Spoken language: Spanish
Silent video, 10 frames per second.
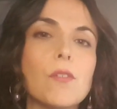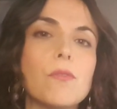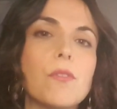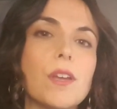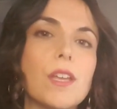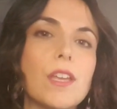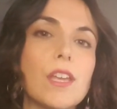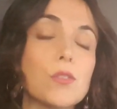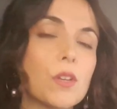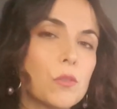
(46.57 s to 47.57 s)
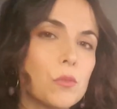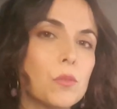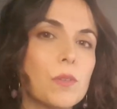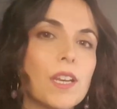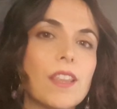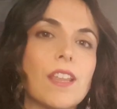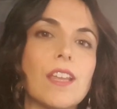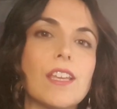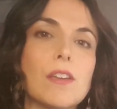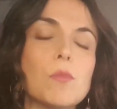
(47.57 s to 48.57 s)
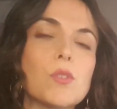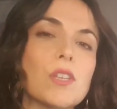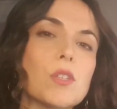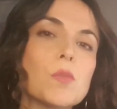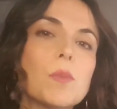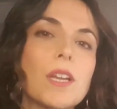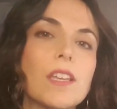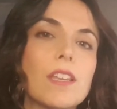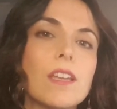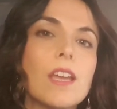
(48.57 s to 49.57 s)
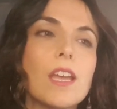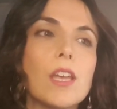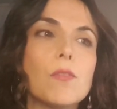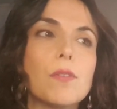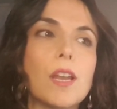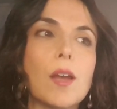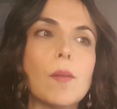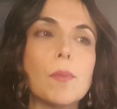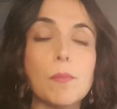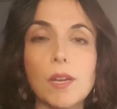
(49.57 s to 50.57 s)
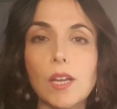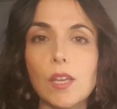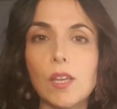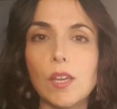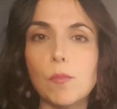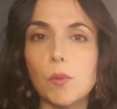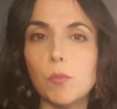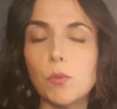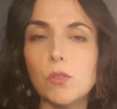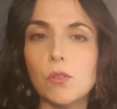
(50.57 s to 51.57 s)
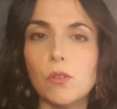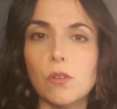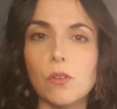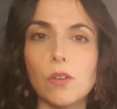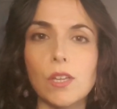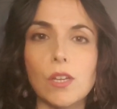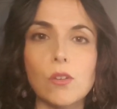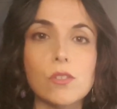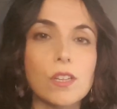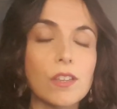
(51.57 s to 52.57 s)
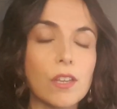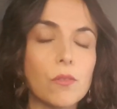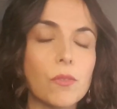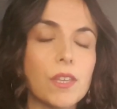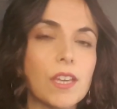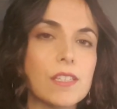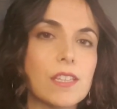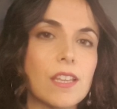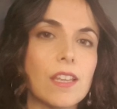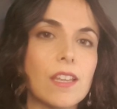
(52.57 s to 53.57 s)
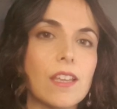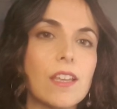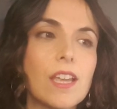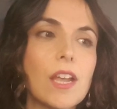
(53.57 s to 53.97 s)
fue, es una youtuber de, que lleva muchos años por aquí y fue la primera que, propuso eh, los 31 días de,